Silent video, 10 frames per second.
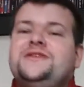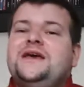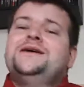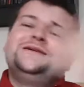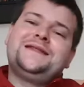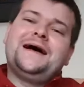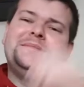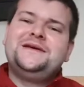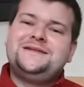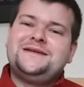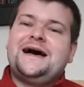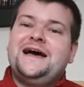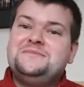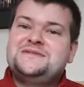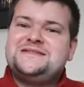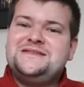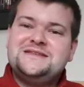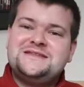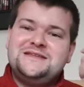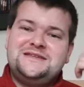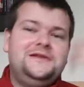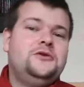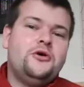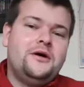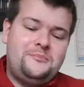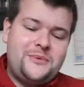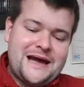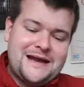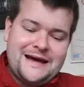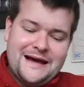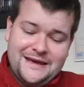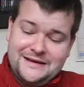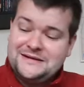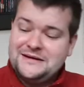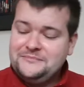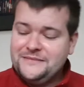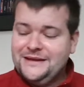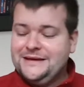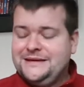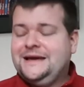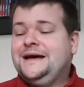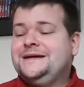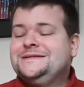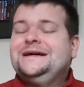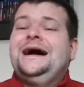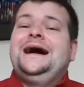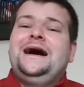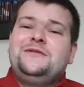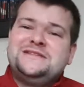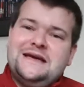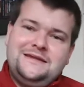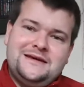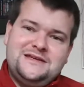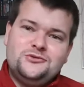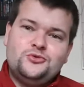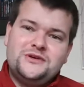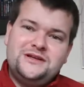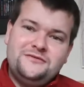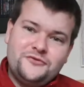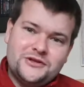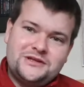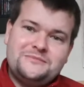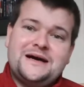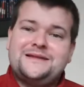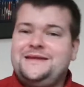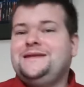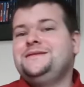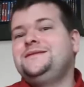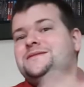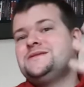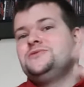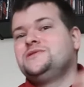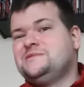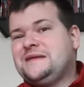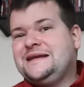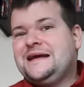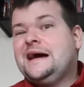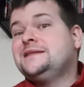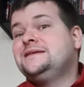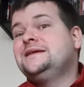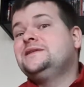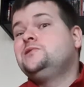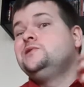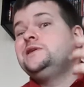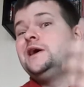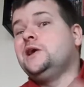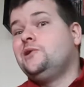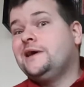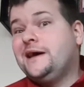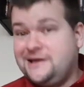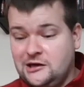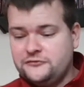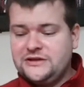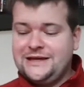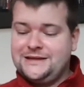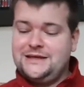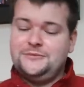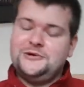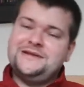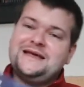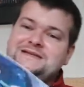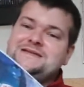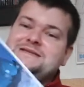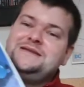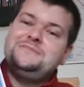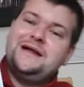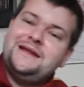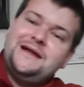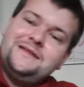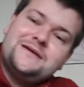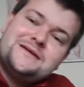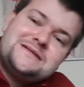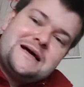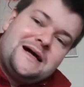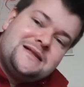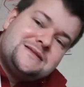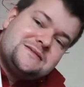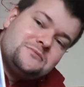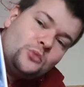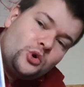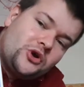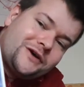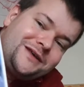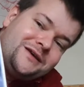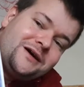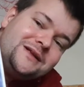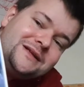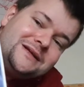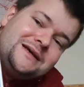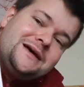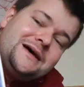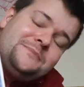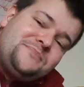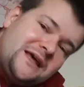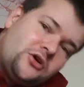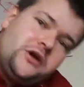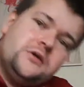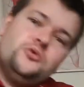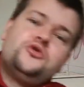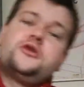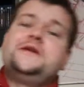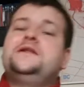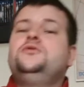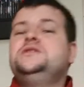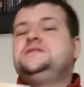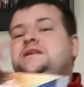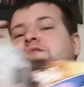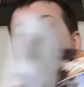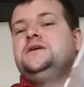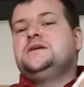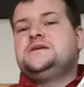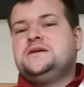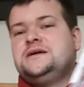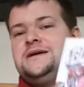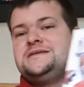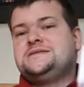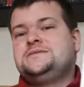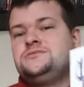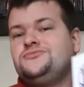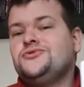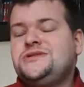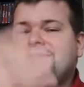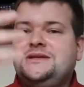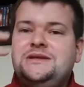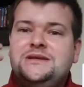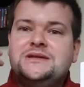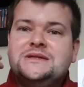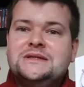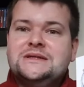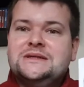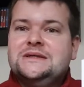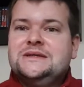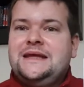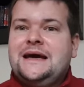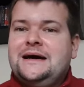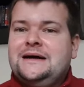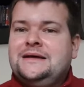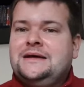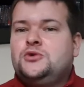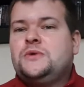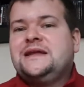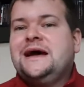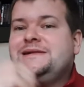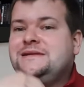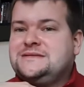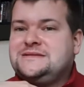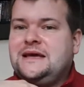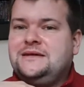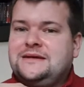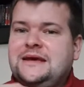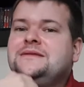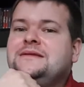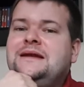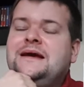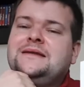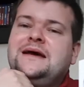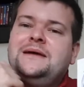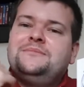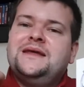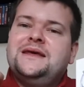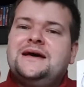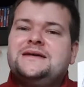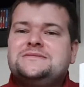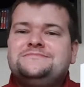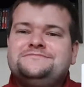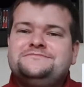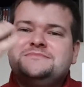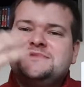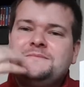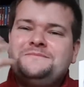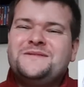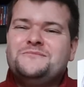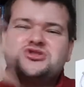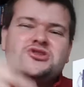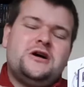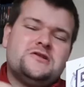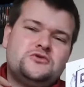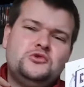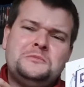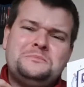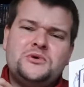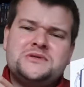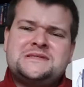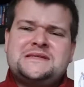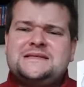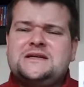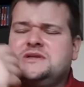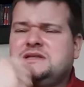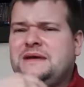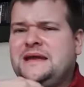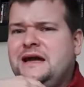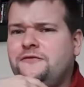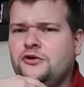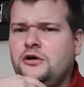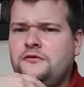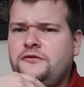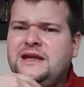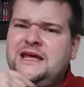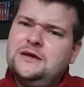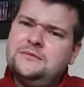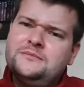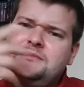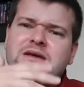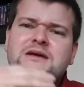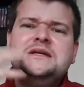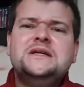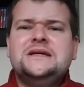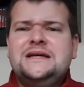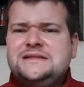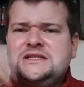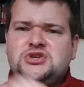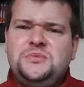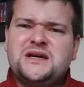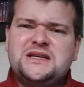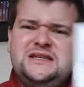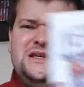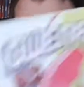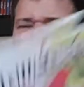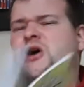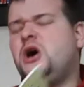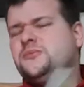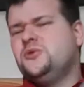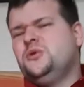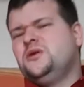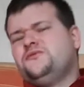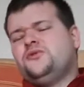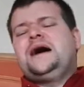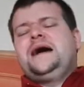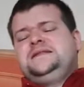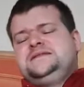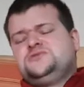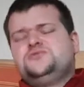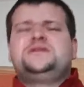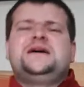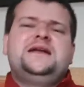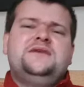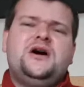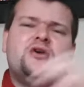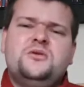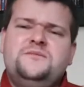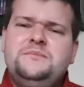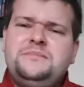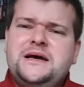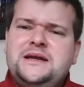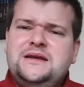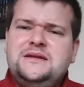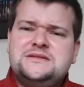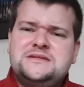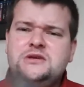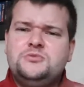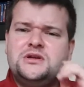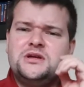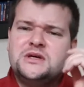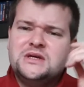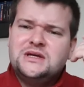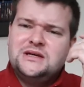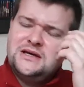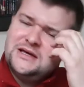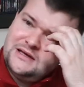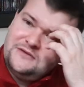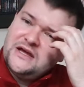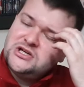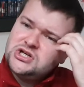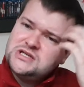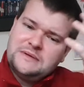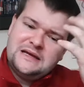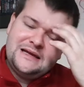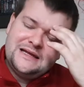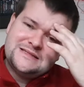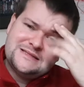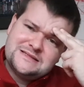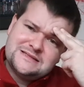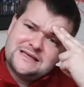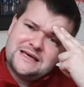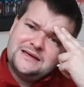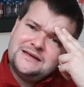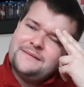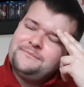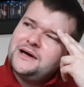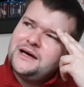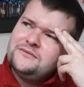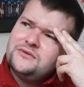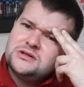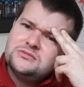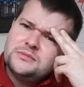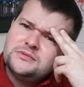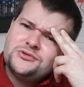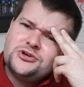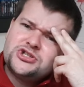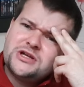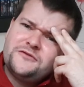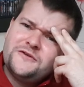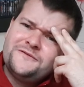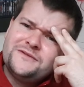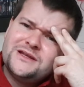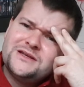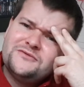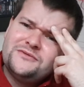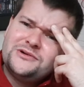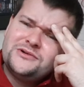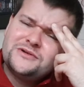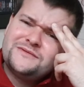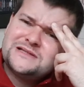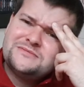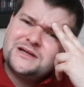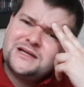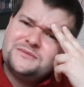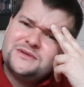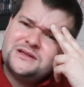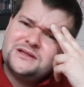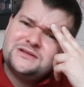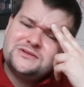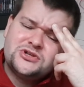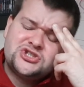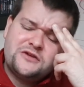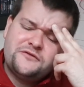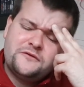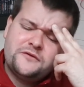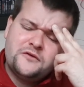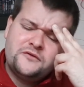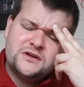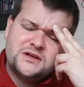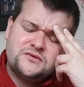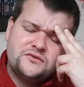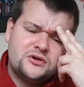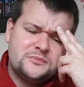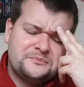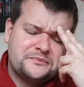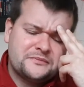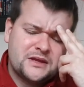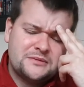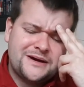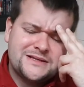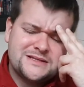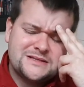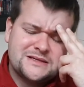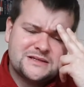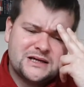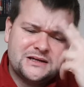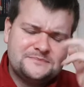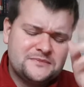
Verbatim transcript: und ja, damit heimst sie sich die Lorbeeren ein, ne? Ja, aber sie hat die Rechnung ohne den Wirt gemacht, denn dieser junge Mann hatte natürlich auch einen Auftraggeber und das ist niemand anderes als Modok hier. Ähm, der neue Modok natürlich, den wir äh, durch die ja äh, Red Hulk-Serie kennengelernt haben, der ja mh, mm, so eine Mischung aus Gut und Böses, er ist ja auch nicht mehr der Anführer von AIM, ne? Es ist schwierig, ihn überhaupt irgendwo einzuteilen. Er war auch irgendwie bei den Secret äh, Avengers bei der letzten Serie dabei. War die überhaupt in Deutschland veröffentlicht worden? Irgendwas war da nämlich nicht in Deutschland von veröffentlicht worden. Ich weiß es nicht.